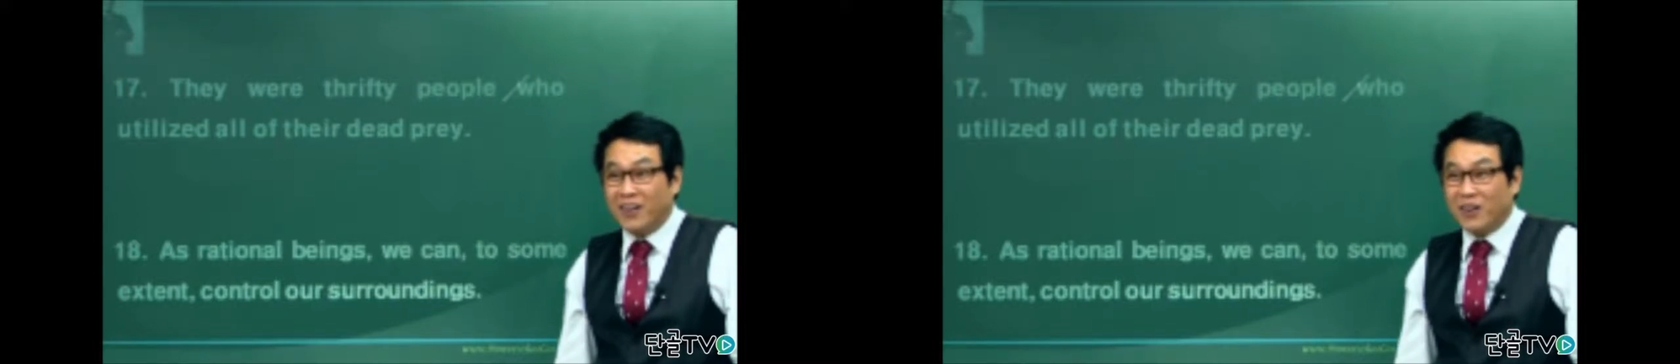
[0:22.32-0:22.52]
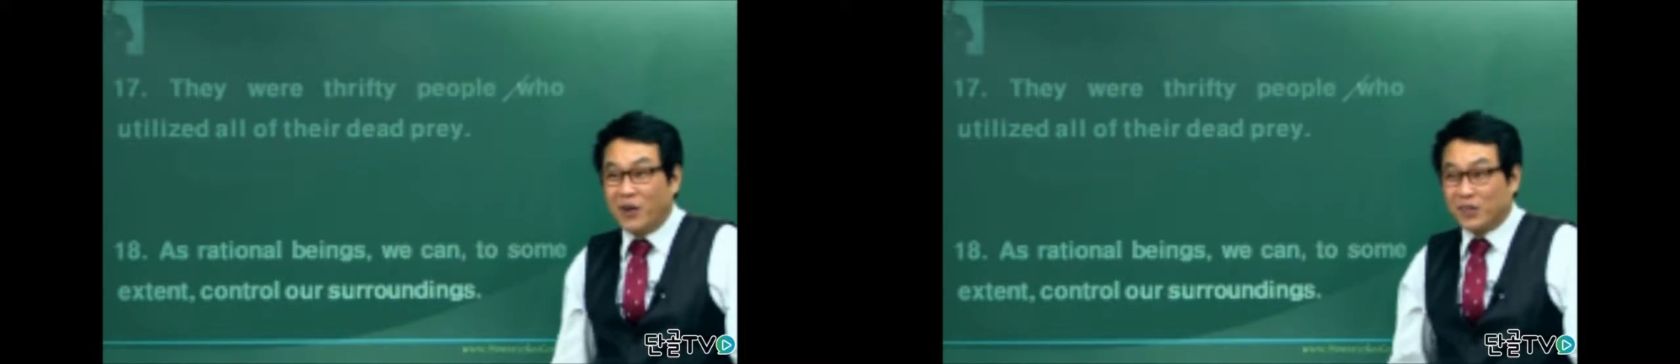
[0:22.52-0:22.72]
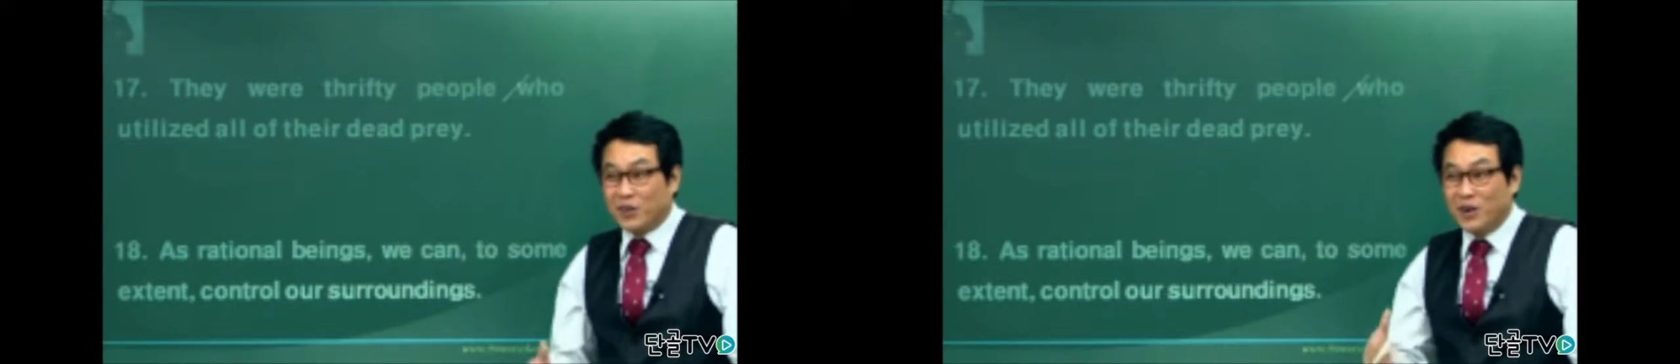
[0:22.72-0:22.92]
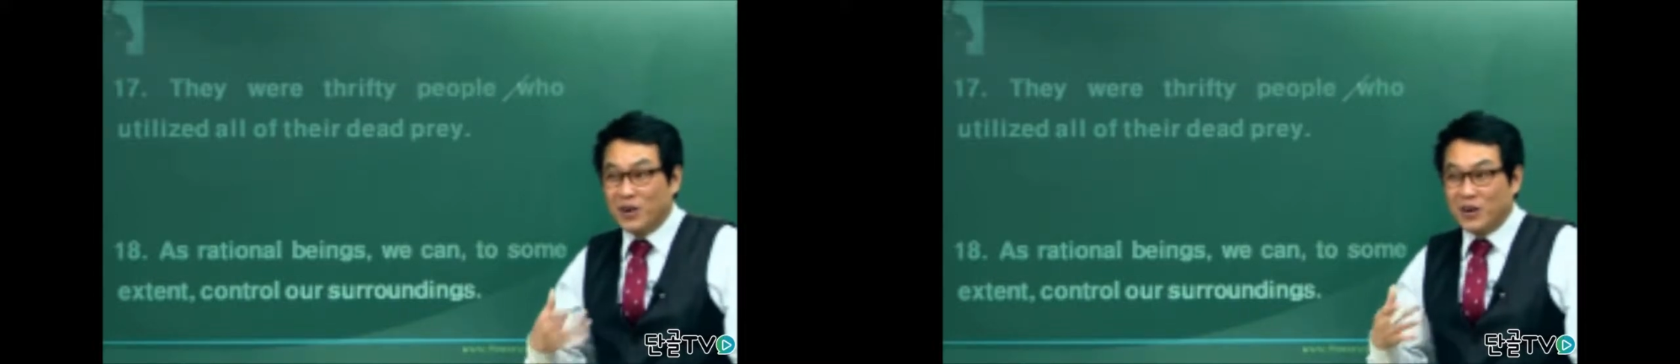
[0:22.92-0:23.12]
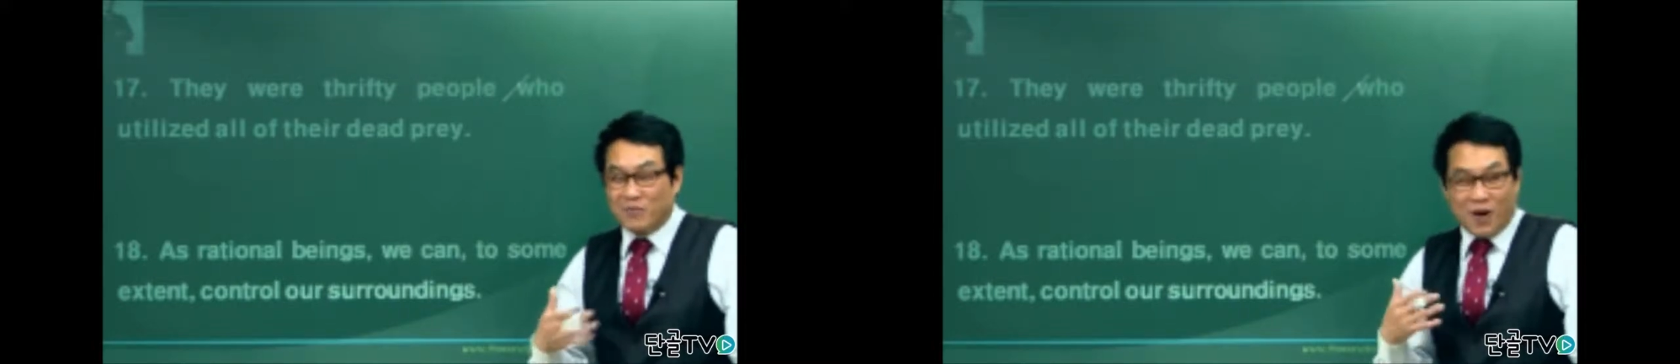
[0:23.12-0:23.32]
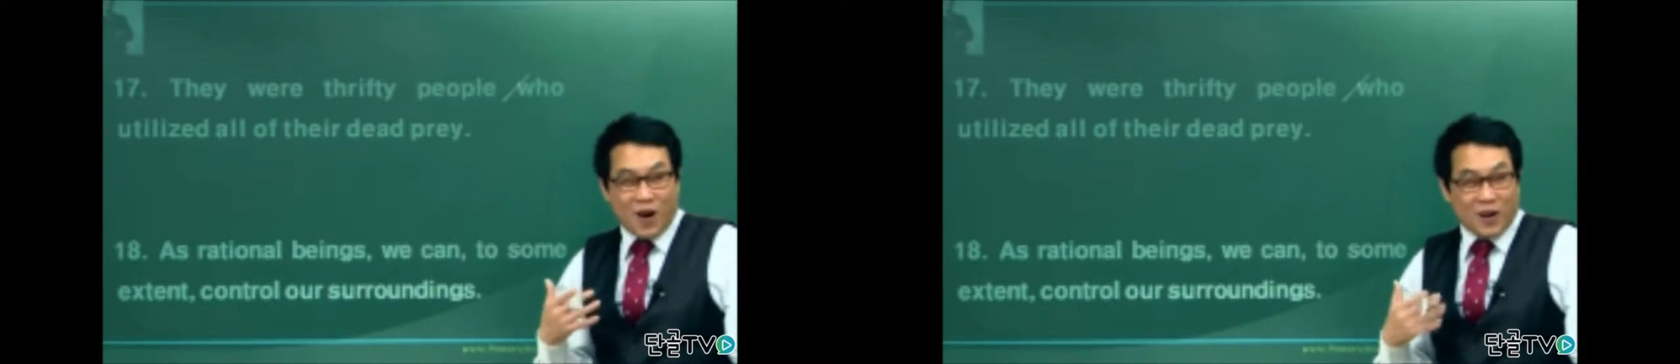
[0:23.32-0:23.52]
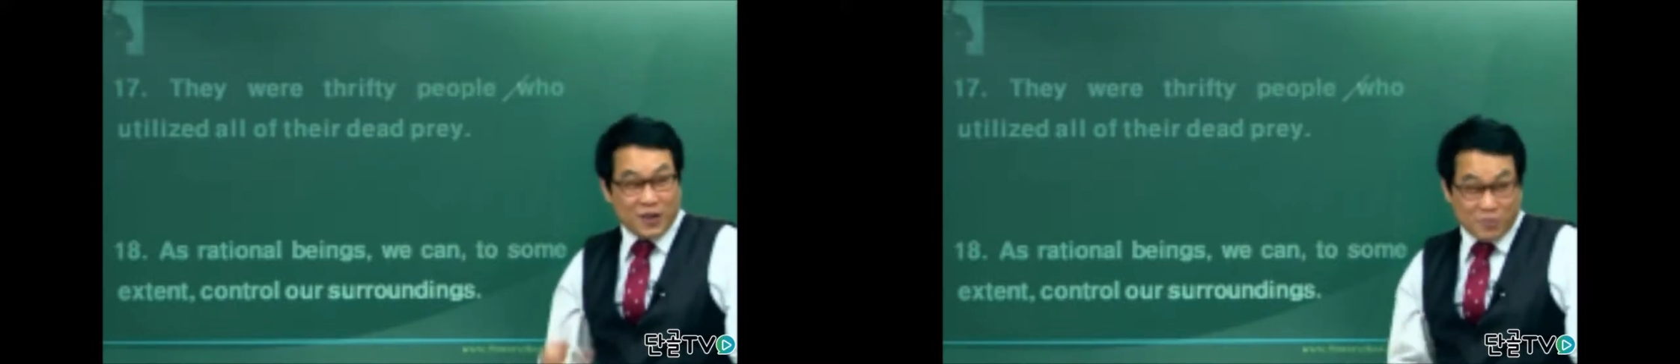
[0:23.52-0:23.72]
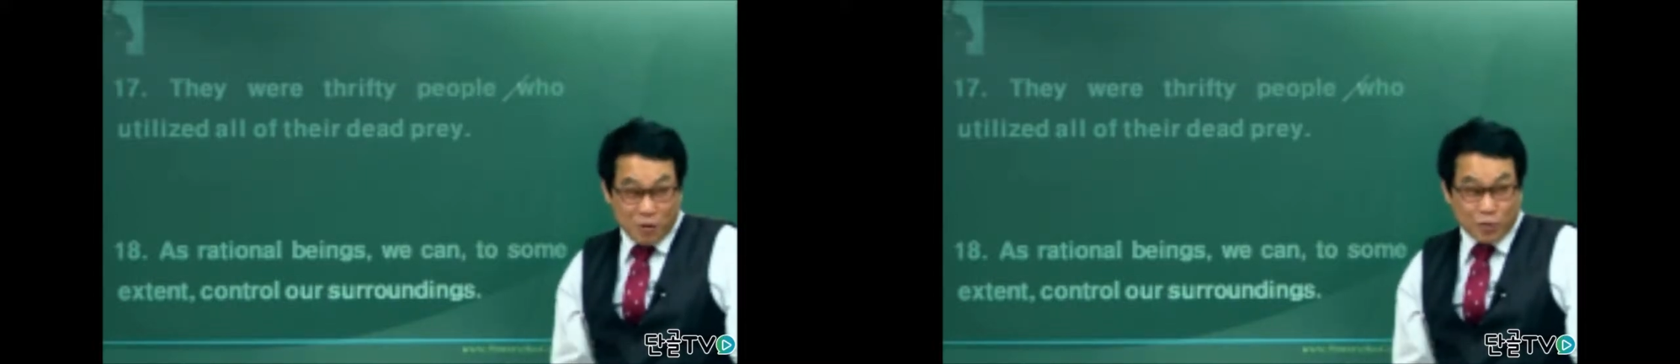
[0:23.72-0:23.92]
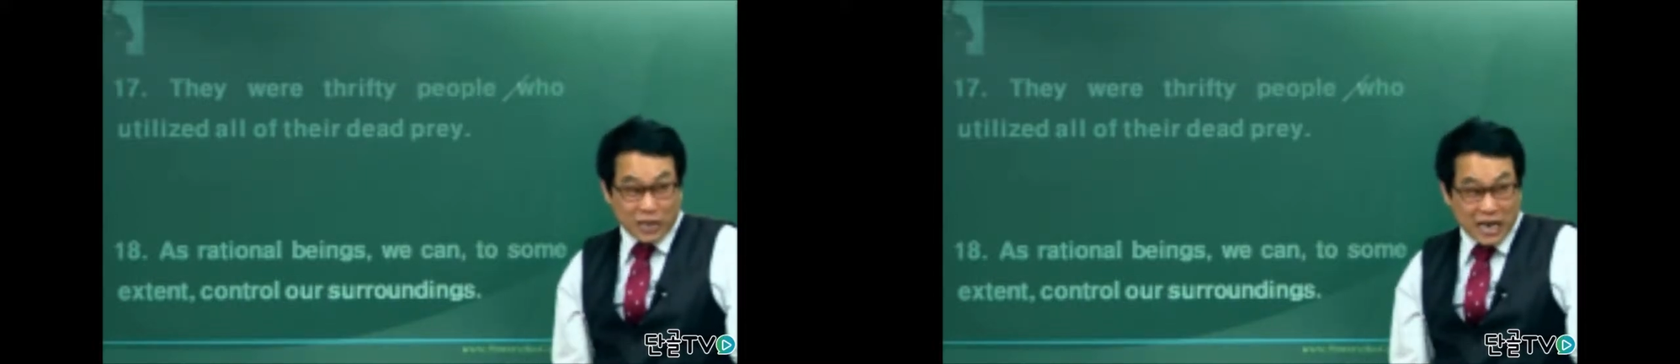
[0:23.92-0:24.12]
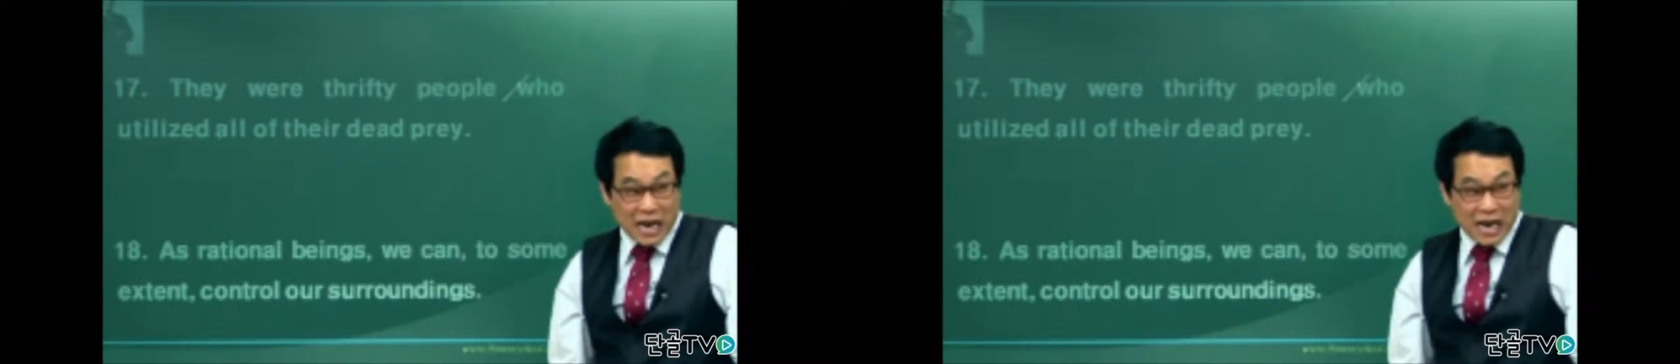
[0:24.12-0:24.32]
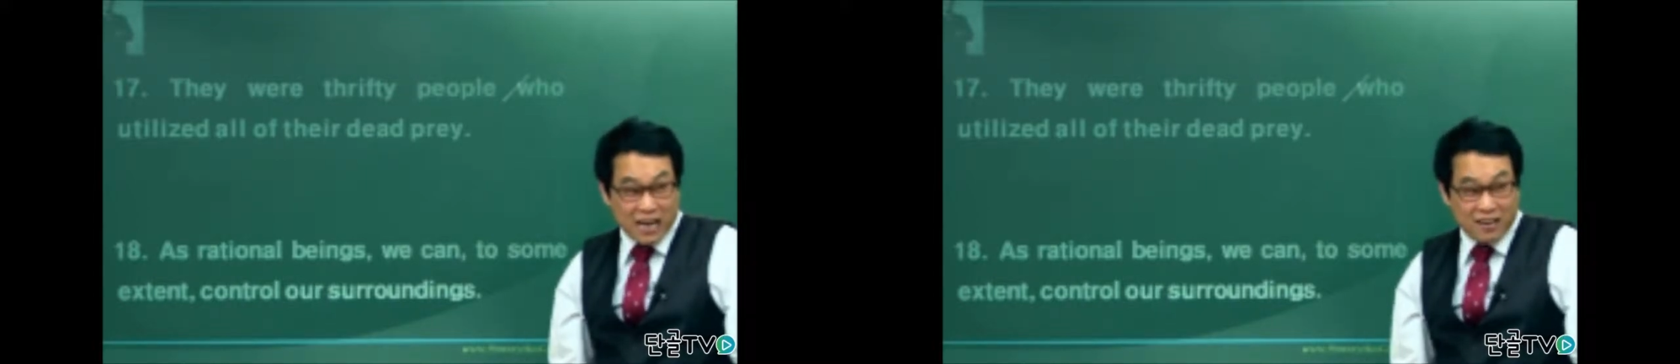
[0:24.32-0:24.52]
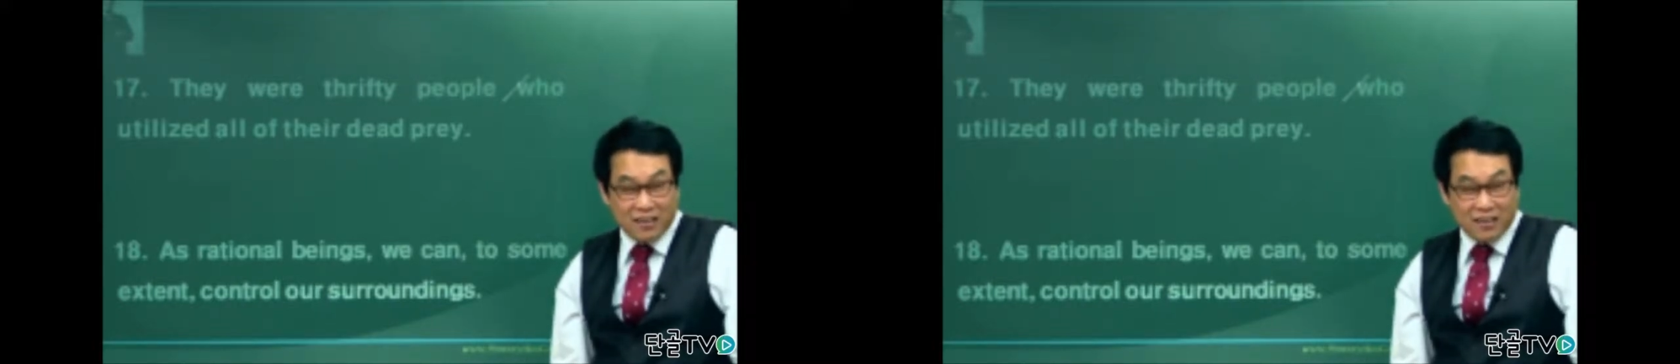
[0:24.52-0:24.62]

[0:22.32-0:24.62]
그래서 막 이렇게 먹잖아.